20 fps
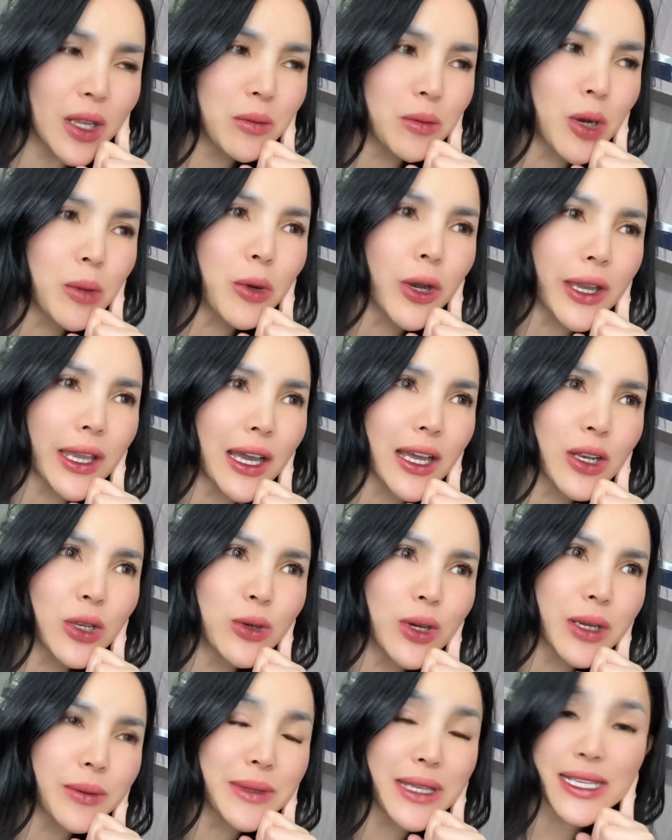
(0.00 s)
momok yang
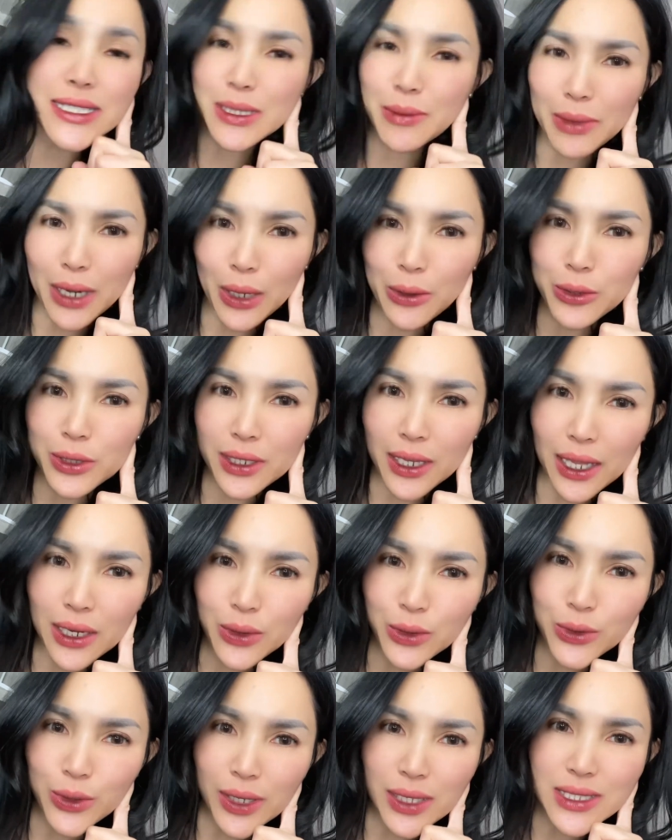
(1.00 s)
luar biasa menakutkan
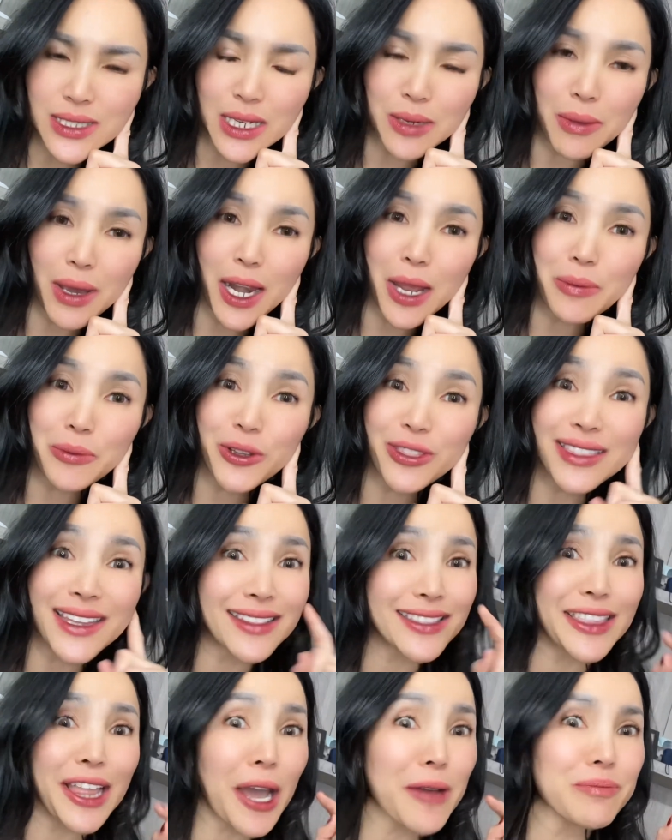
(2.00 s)
untuk istri manapun
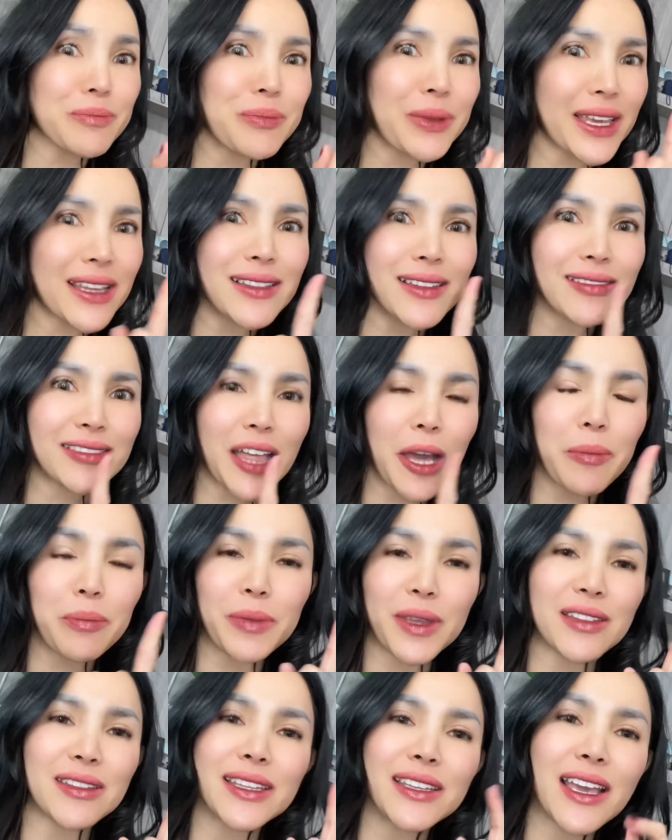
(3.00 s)
tetapi
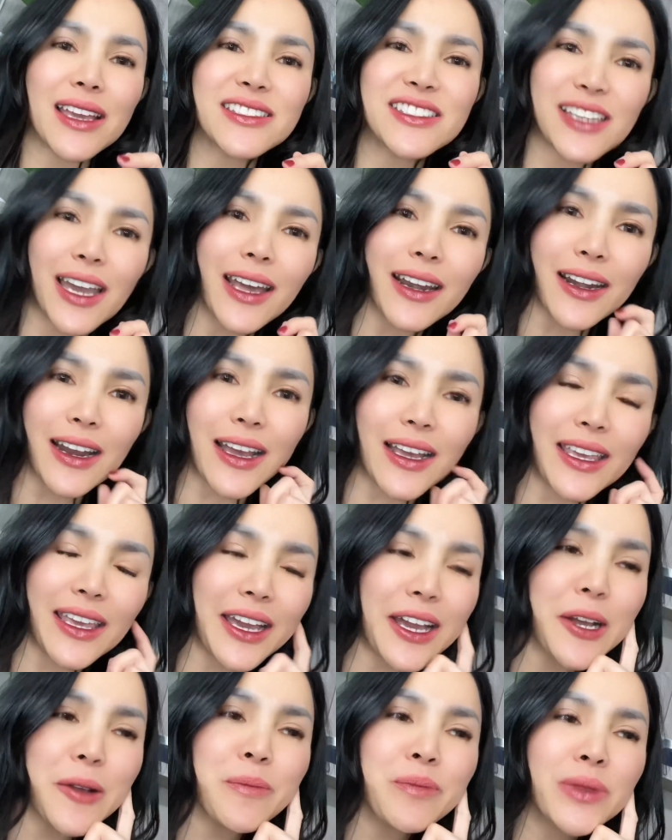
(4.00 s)
tetapi tidak jarang
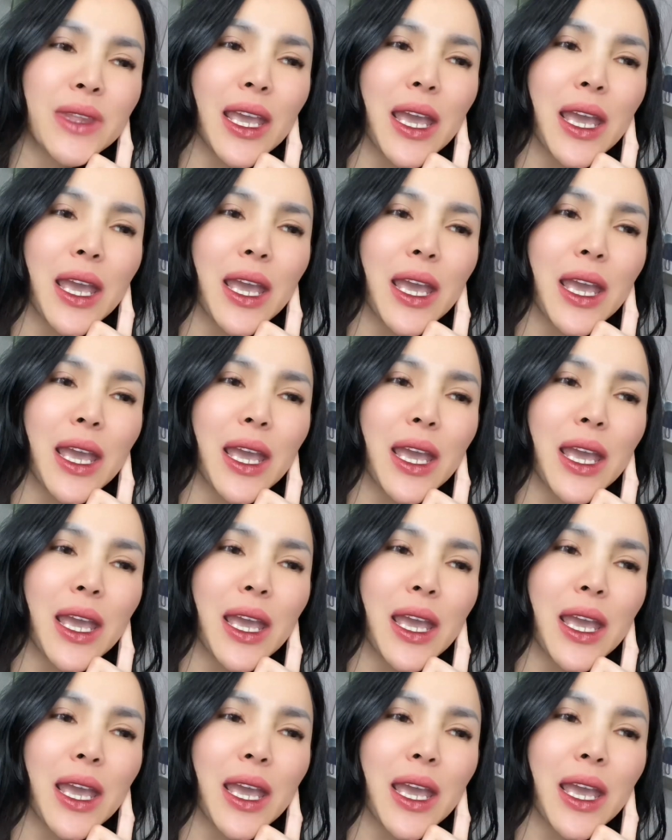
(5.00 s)
yang